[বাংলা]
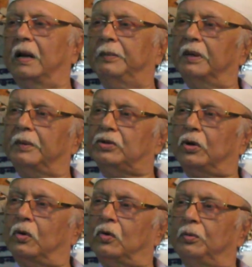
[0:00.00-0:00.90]
আমি আমার
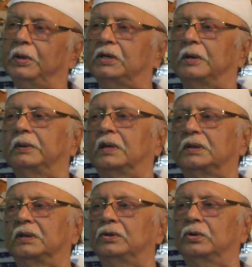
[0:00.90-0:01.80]
সহকর্মী হিসাবে
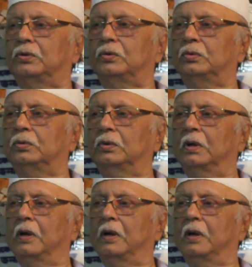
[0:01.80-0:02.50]
তার সাথে যতটুকু